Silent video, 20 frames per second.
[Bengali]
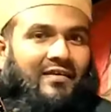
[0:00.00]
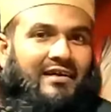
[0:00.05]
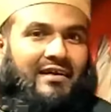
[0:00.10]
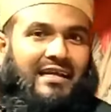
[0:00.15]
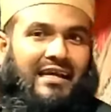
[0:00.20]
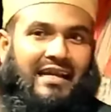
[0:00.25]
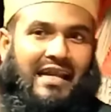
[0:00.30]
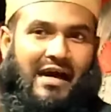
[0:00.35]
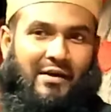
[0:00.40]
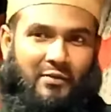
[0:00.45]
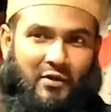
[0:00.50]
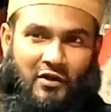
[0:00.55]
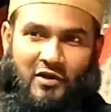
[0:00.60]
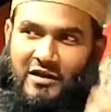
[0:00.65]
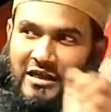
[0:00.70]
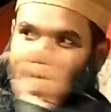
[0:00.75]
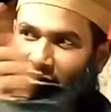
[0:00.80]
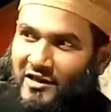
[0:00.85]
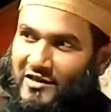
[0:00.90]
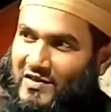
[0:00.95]
তাহলে যাওয়াটা
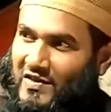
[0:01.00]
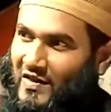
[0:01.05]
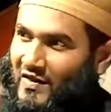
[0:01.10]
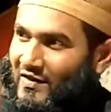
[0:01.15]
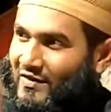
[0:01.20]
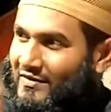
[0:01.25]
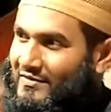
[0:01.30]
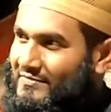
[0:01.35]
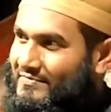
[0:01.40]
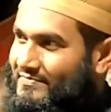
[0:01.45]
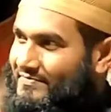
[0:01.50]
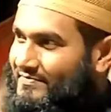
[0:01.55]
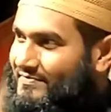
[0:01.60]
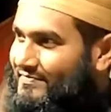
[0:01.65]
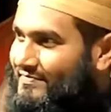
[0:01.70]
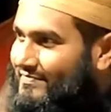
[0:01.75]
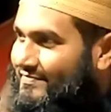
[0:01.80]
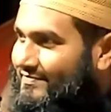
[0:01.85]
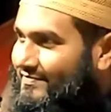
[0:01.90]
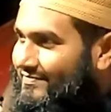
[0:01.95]
লাভ হলো না লস হলো
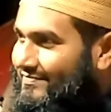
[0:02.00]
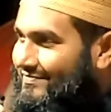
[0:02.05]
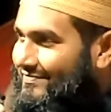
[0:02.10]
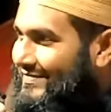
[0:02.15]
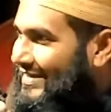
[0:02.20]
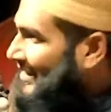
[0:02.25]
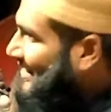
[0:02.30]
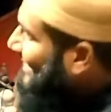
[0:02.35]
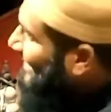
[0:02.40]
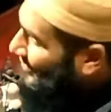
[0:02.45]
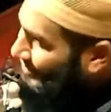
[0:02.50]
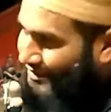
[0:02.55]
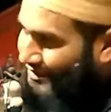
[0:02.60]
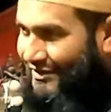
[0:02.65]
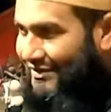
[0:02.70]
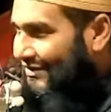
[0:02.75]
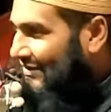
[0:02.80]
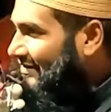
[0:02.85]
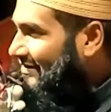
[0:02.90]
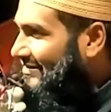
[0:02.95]

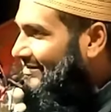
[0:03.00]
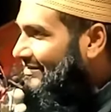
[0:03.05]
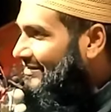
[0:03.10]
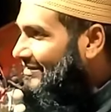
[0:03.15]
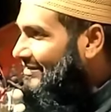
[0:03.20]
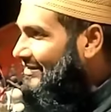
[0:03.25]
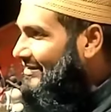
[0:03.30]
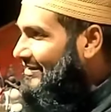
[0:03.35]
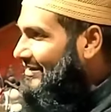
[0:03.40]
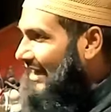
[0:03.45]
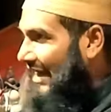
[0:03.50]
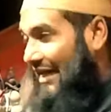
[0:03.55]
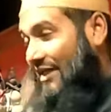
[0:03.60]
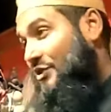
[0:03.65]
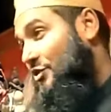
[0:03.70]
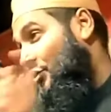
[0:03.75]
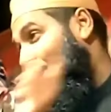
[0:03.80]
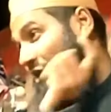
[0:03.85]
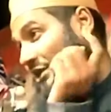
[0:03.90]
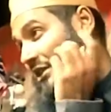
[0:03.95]
লাভ হলো
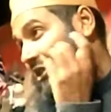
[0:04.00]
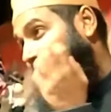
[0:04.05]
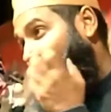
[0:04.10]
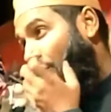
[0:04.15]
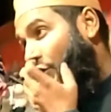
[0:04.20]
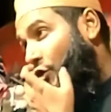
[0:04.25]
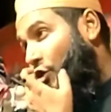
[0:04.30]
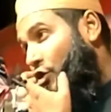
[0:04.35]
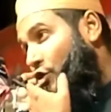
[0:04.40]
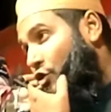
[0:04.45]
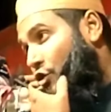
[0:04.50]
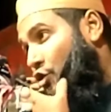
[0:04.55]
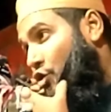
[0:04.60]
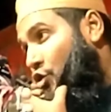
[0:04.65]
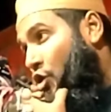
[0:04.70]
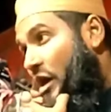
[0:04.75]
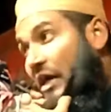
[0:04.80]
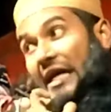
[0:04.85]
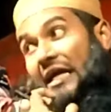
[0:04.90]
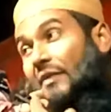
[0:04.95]
আর যদি কেউ
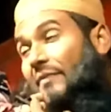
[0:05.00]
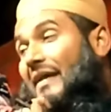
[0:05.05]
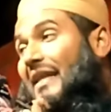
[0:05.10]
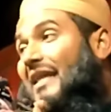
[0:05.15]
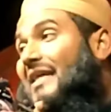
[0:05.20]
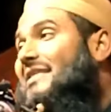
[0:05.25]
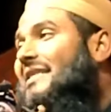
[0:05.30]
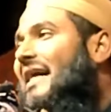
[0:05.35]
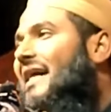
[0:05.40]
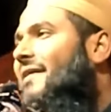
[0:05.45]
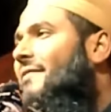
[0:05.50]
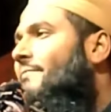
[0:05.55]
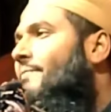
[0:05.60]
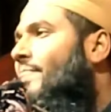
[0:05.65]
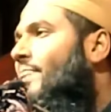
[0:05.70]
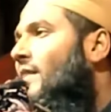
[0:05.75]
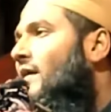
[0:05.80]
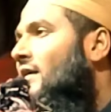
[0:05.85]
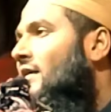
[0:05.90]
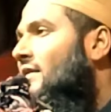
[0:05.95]
সকালবেলা
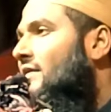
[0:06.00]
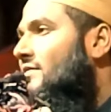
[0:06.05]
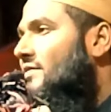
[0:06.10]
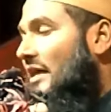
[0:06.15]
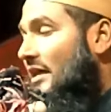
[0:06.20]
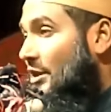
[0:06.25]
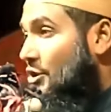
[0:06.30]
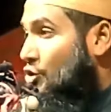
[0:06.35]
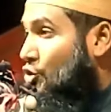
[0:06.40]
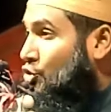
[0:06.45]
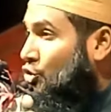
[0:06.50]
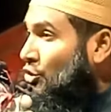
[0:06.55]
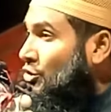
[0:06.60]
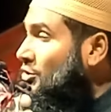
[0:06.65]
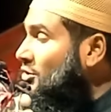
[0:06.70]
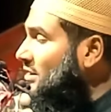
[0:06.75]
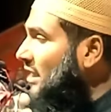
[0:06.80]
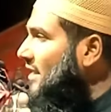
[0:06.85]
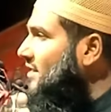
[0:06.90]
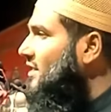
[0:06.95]
যায় তাহলে
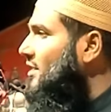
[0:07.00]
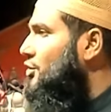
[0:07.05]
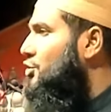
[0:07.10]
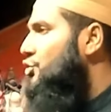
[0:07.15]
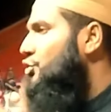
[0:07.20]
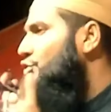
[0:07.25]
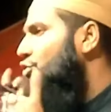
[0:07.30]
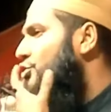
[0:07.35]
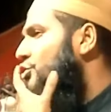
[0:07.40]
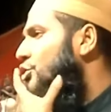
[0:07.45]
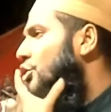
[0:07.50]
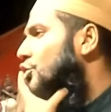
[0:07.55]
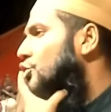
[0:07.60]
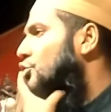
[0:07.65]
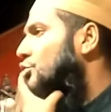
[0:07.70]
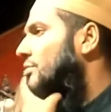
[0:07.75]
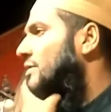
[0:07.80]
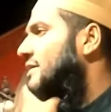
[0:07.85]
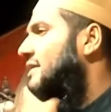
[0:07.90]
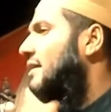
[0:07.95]
সন্ধ্যাতে
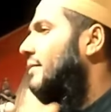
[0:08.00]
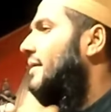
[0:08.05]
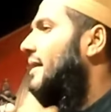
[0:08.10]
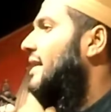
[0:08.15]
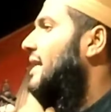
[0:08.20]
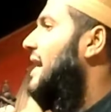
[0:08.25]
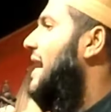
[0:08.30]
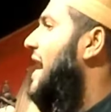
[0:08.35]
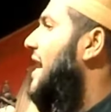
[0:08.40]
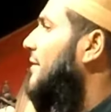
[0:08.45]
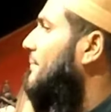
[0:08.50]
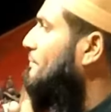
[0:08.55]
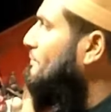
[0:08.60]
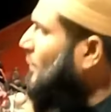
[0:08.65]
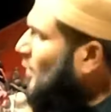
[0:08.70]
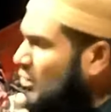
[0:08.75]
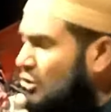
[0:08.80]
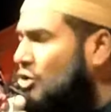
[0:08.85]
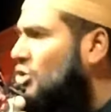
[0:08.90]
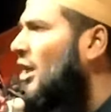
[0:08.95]
সূর্য ডুবে যাওয়ার
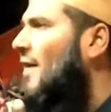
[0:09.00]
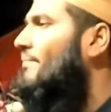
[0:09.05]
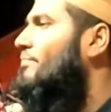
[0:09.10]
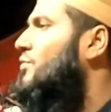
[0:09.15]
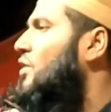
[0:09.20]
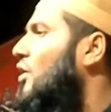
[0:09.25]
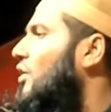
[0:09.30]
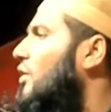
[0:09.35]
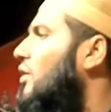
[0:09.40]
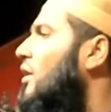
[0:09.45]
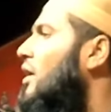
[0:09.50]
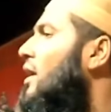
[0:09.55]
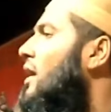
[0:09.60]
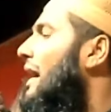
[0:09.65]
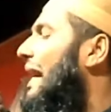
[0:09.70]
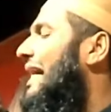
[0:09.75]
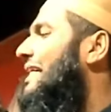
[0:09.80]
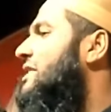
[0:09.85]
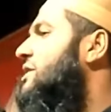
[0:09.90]
আগ পর্যন্ত